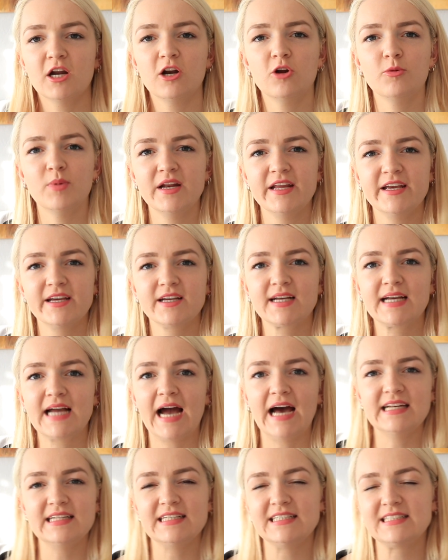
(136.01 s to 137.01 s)
dann überlegen,
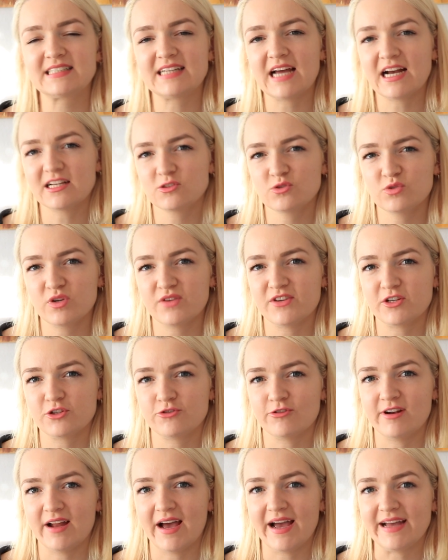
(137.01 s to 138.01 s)
kann ich dazu
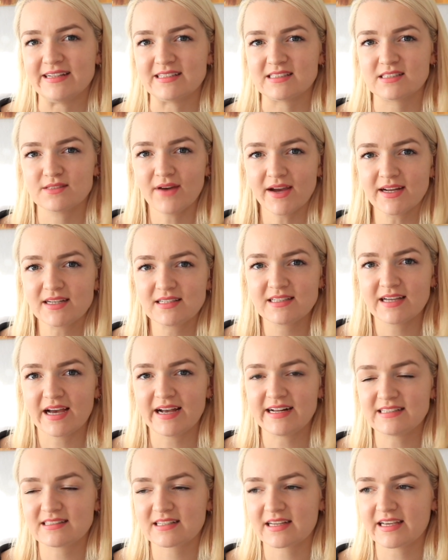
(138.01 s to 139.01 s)
eventuell einen zweiten
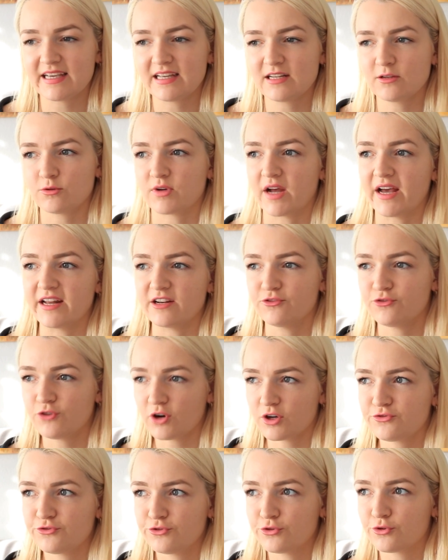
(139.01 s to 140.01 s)
Teil drehen oder eine
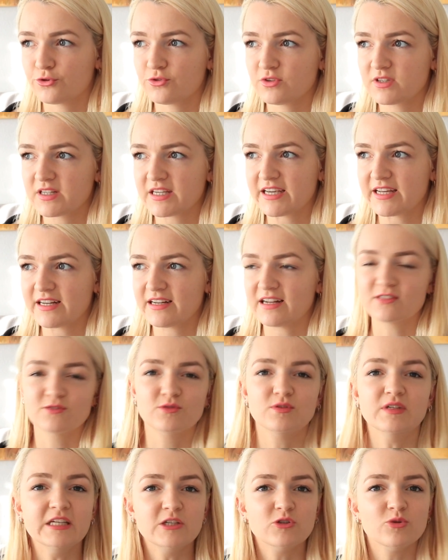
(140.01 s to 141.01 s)
Fortführung drehen,
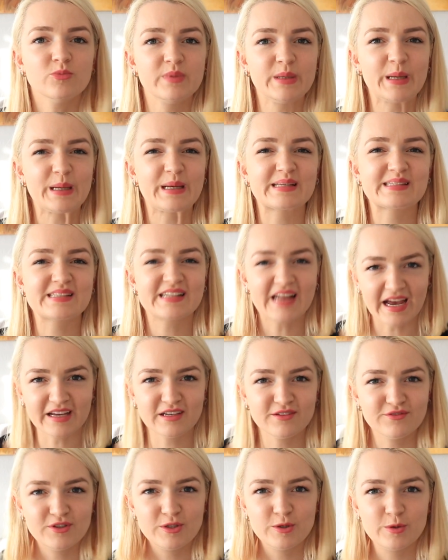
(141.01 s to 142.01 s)
also nicht unbedingt das
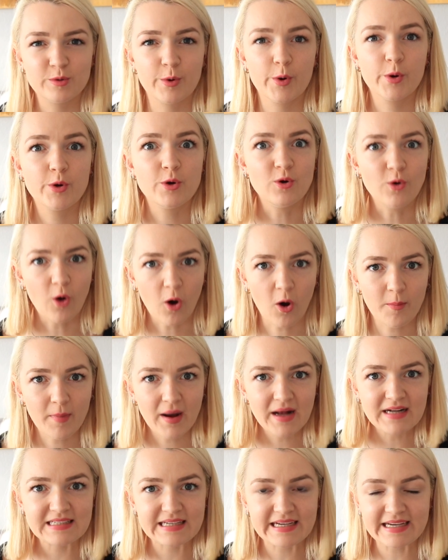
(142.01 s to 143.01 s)
gleiche Video
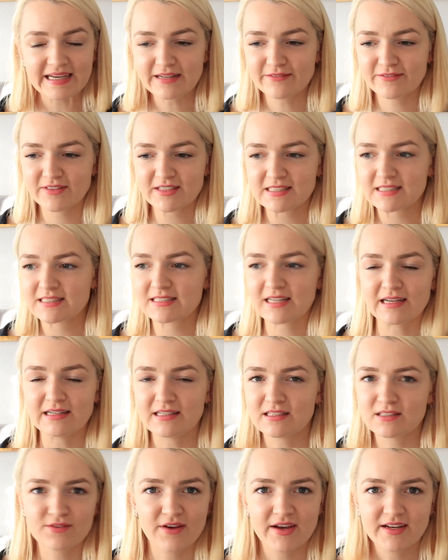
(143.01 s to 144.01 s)
nochmal drehen, wenn sich dann
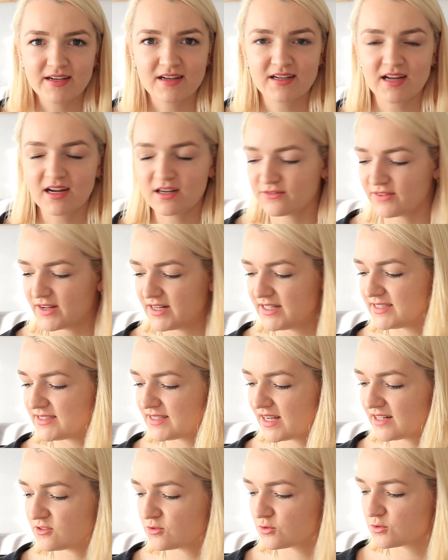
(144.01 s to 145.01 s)
nichts verändert hat, weil ich
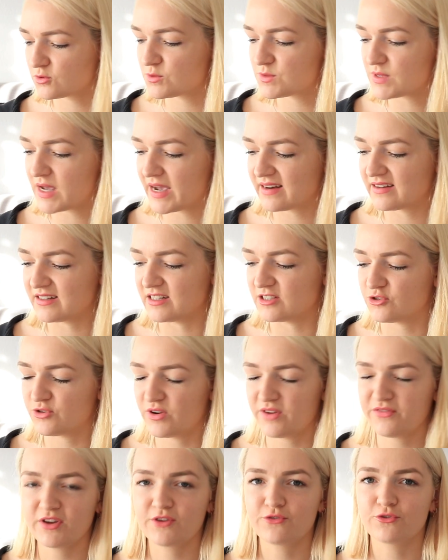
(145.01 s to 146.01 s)
dann sozusagen den
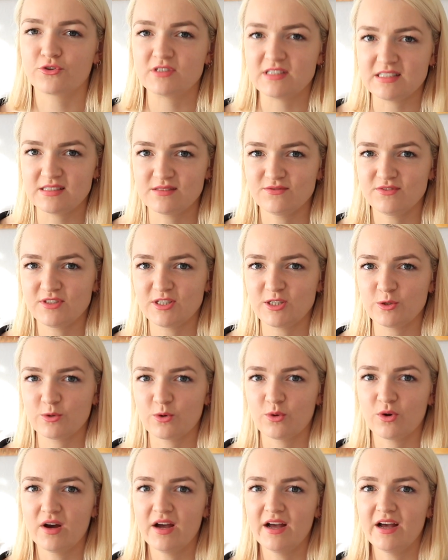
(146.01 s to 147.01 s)
Traffic von diesem
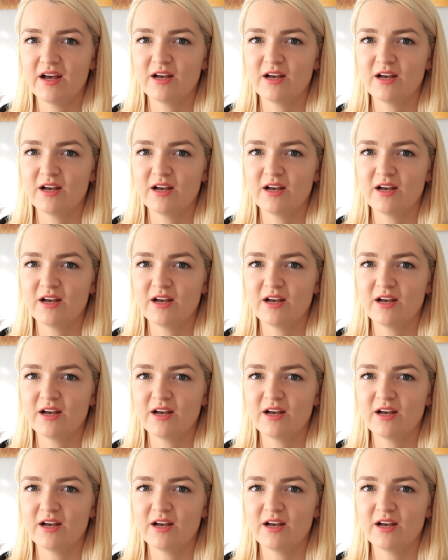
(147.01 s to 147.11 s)
Video